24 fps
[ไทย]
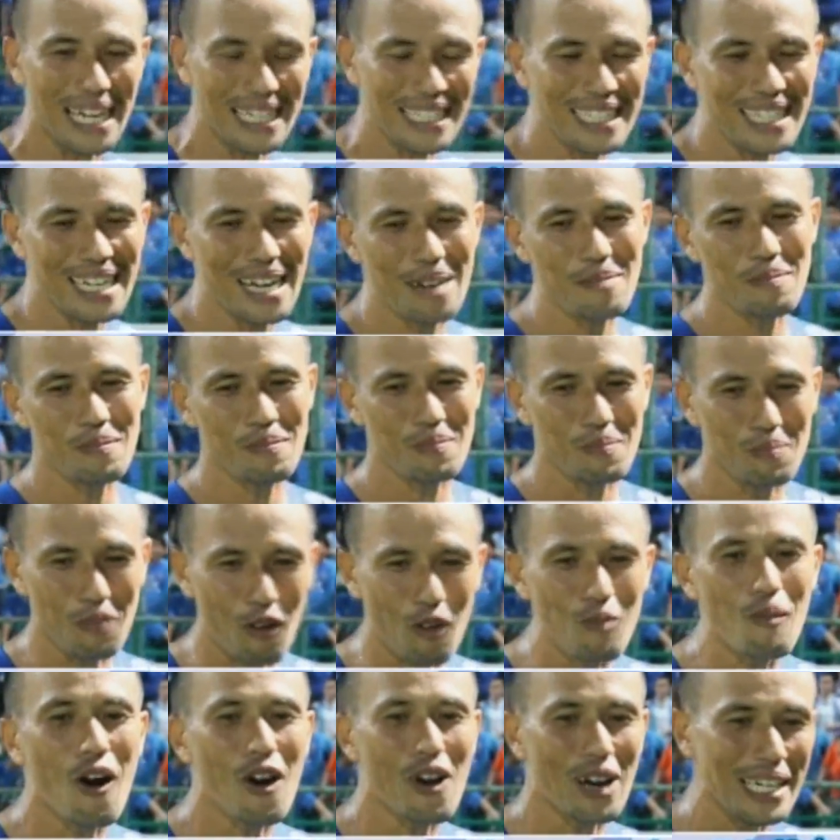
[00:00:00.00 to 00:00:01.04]
เหมือนนะครับ ผ
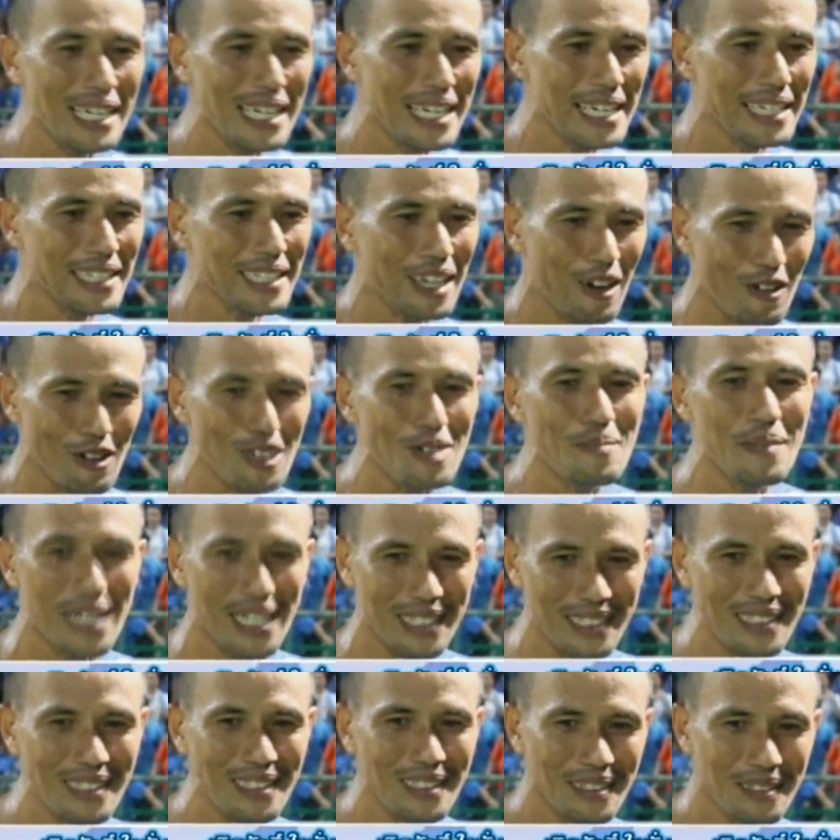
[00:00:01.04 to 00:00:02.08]
มบอกให้เลยเขาก็เหมือ
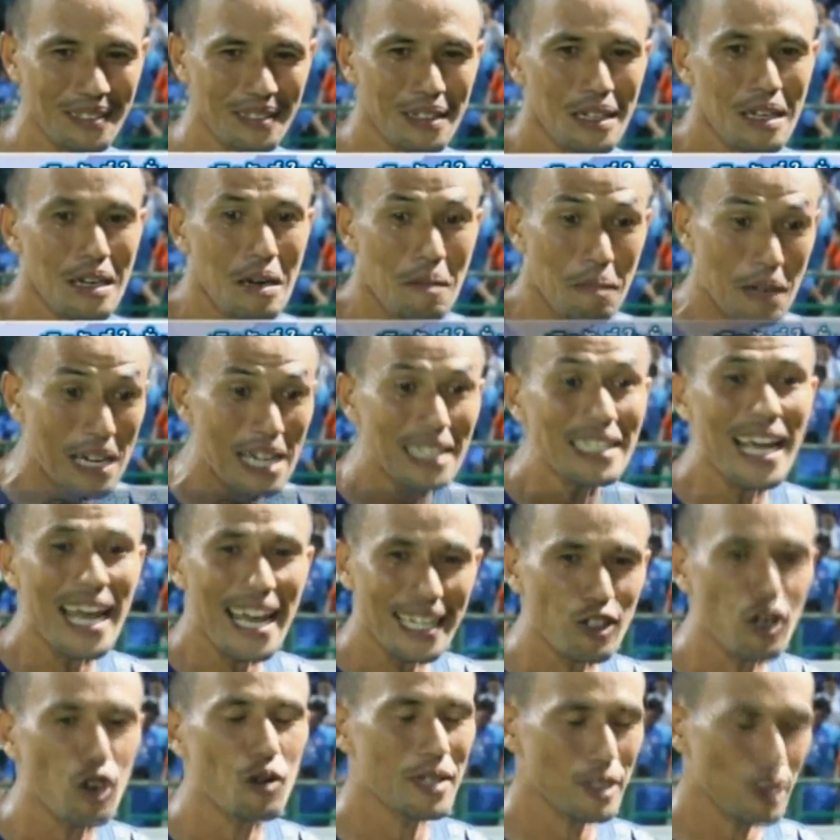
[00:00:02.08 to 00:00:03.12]
นเหมือนแอ
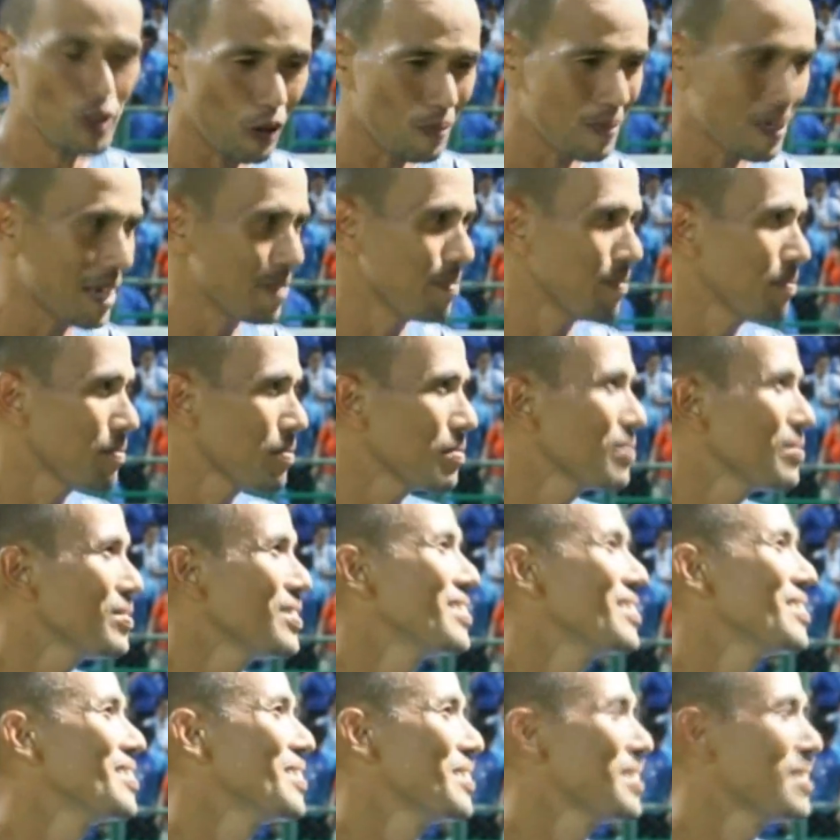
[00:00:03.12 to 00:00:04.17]
นทองผสมครับอ่า
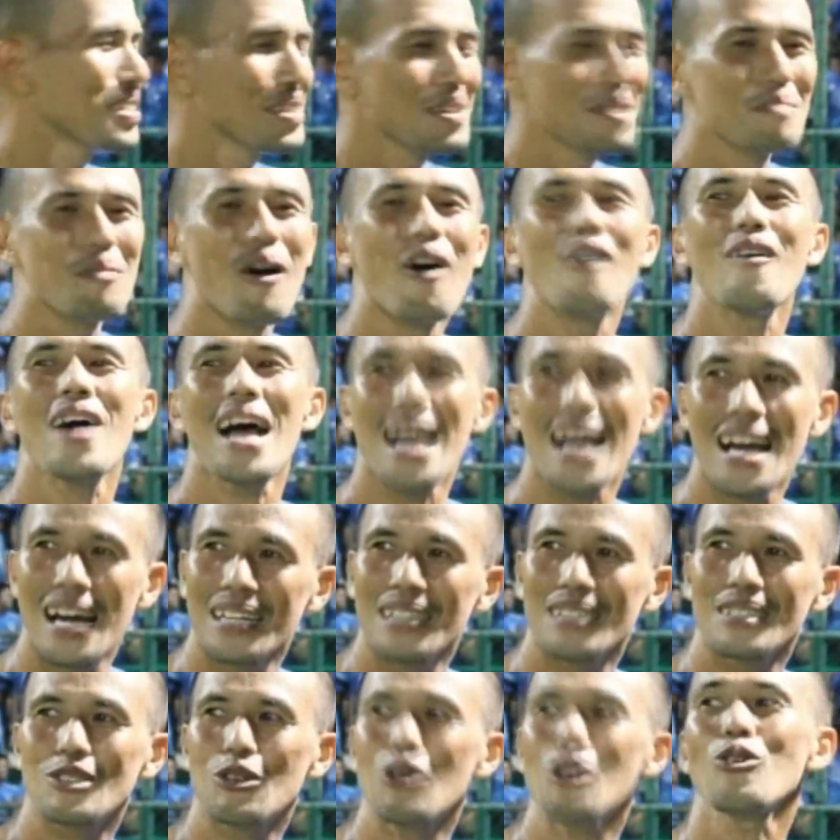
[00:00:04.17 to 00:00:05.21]
เพราะอะไรฮะ เพราะว่า
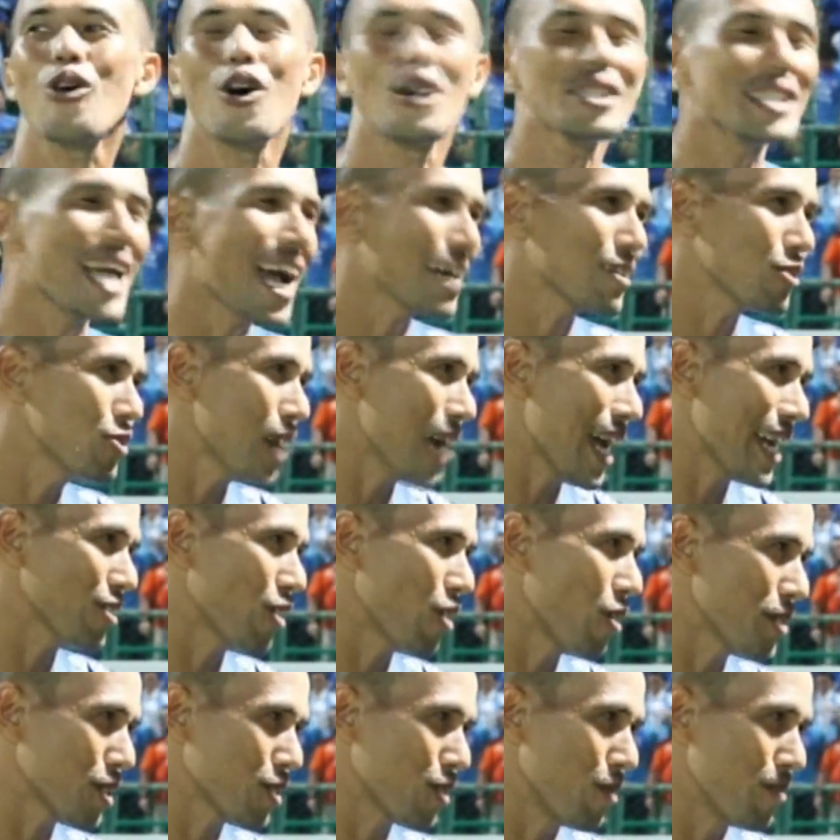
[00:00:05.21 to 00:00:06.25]
ทุกคนอยากดูแอนท
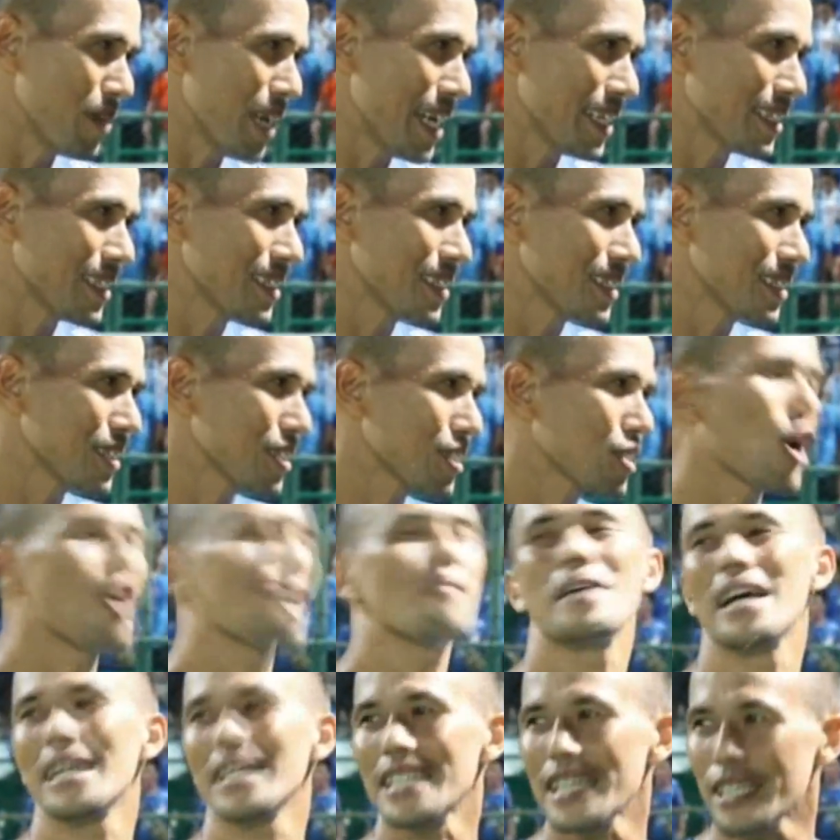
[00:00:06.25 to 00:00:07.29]
องผสมเล่น ก็
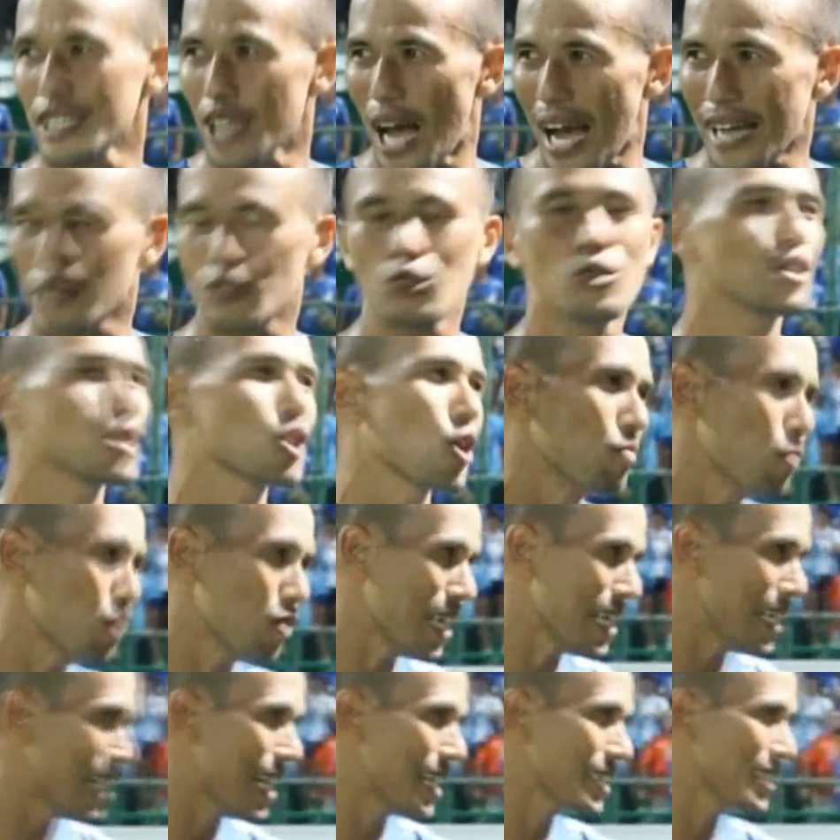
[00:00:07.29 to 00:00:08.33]
เหมือนที่อยากดูชนบุ
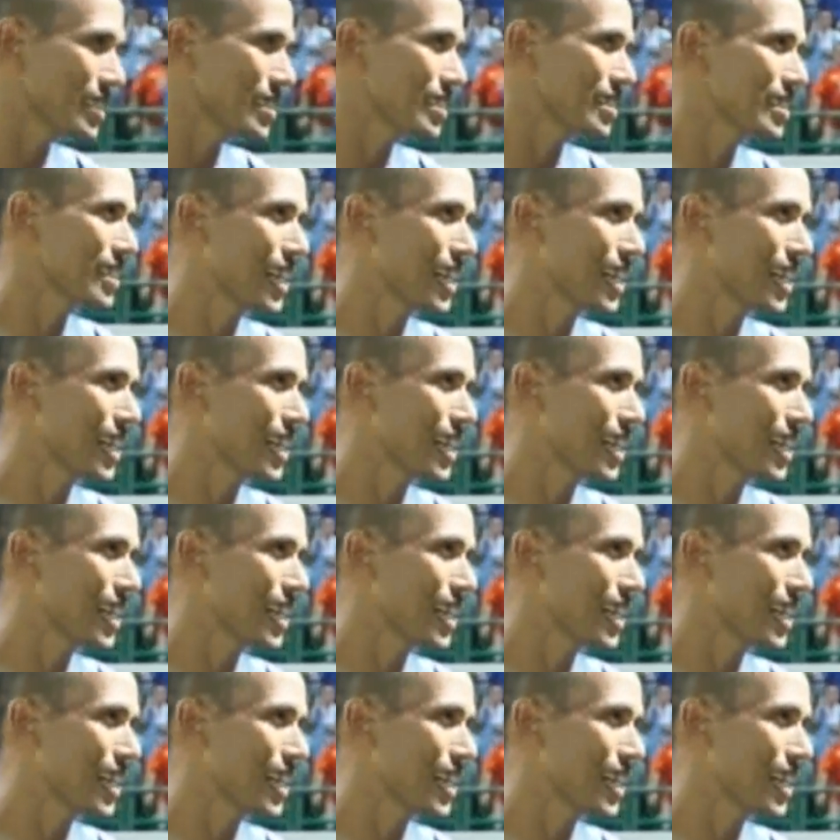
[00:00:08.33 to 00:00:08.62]
รีเล่น